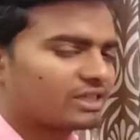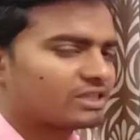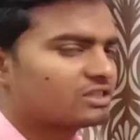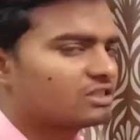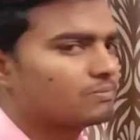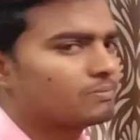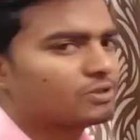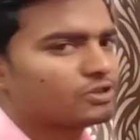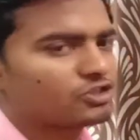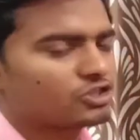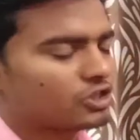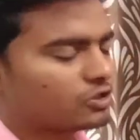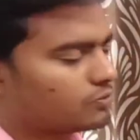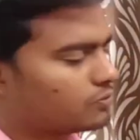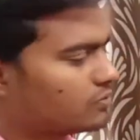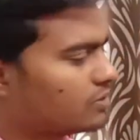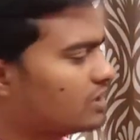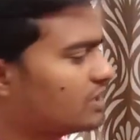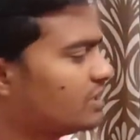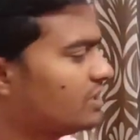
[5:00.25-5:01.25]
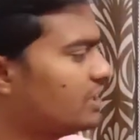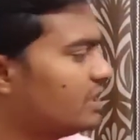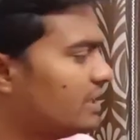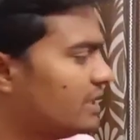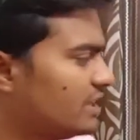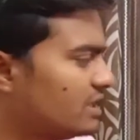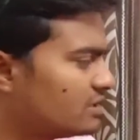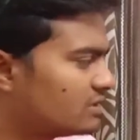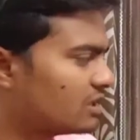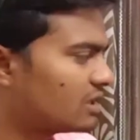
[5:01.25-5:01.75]
कैसे पहचानोगे कि
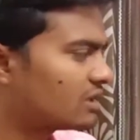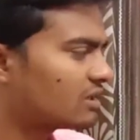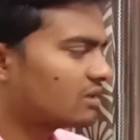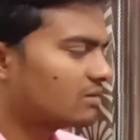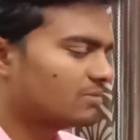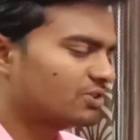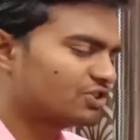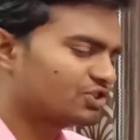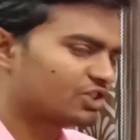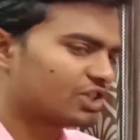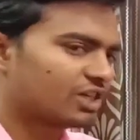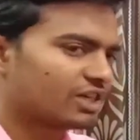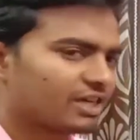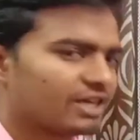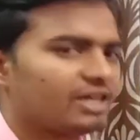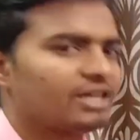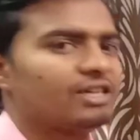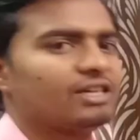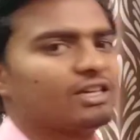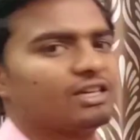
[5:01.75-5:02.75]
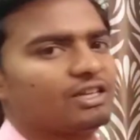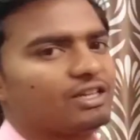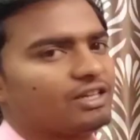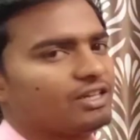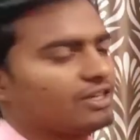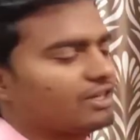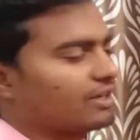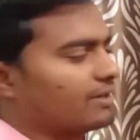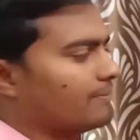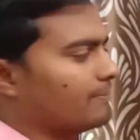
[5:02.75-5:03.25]
ये एक साल का बच्चा है ये
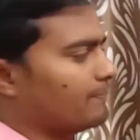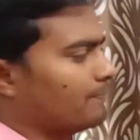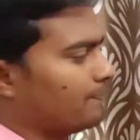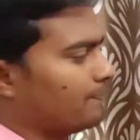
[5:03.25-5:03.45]
नहीं है